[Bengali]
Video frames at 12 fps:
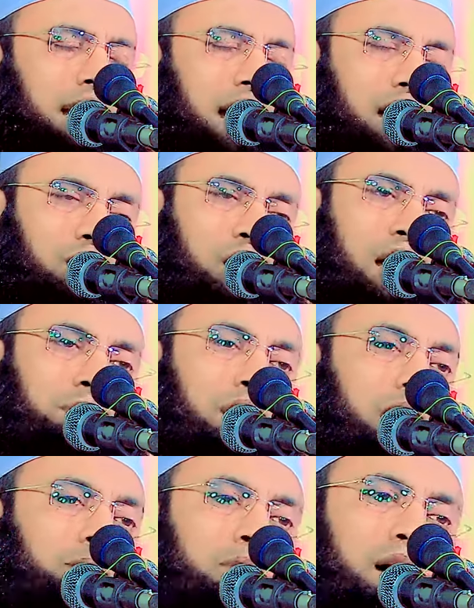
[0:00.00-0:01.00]
কারণ
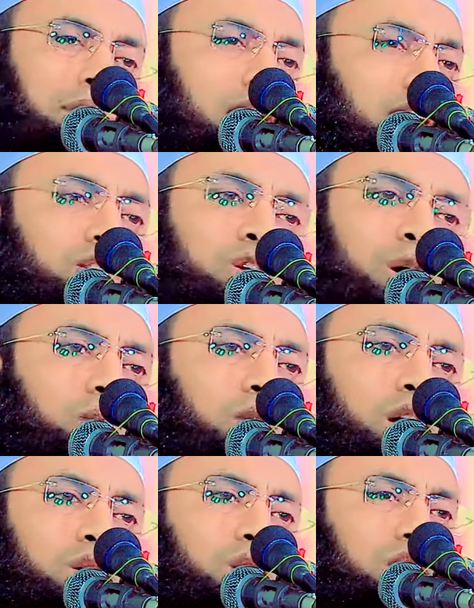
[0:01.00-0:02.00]
আমার বাবায় তো
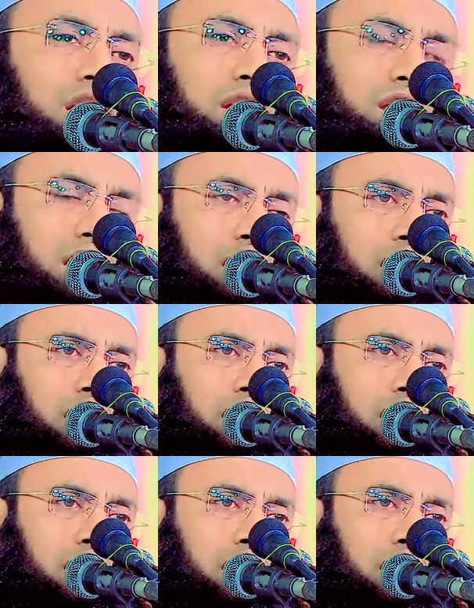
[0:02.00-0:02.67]
বড় এটি